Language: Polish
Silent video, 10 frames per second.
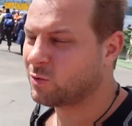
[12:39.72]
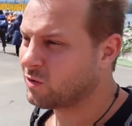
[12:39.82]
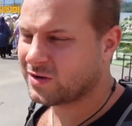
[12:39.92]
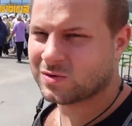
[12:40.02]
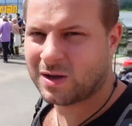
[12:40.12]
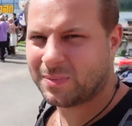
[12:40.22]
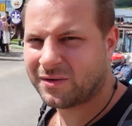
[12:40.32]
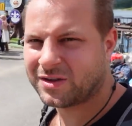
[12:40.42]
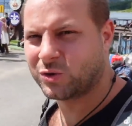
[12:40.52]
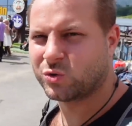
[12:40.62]
domków jest tu
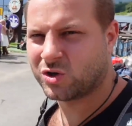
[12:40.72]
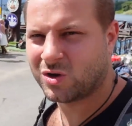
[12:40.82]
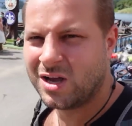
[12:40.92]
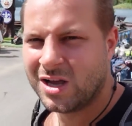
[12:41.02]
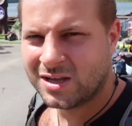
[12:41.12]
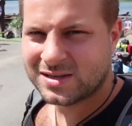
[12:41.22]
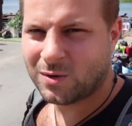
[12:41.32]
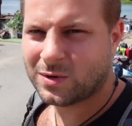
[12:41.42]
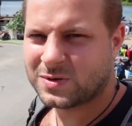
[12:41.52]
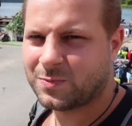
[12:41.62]
naprawdę dużo.
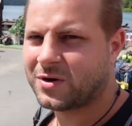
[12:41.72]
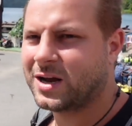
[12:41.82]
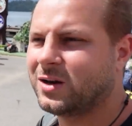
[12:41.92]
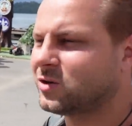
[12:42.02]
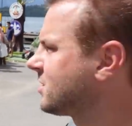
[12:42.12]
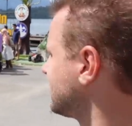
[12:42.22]
Całkiem spora ilość